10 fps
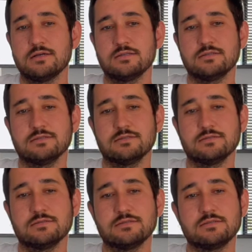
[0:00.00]
Ee,
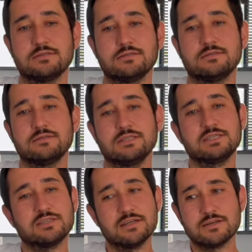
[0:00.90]

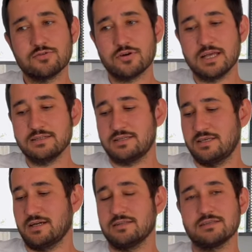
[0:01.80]
işleri
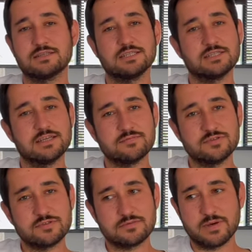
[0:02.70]
rolantiye aldık.
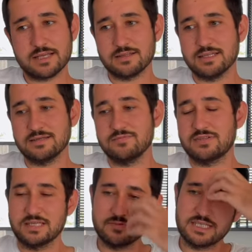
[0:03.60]
İşlerimiz
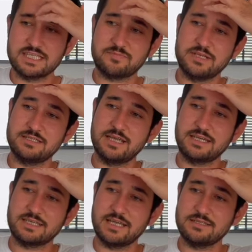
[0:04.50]
beklediğimiz gibi gitmedi
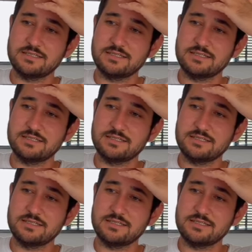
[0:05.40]
derken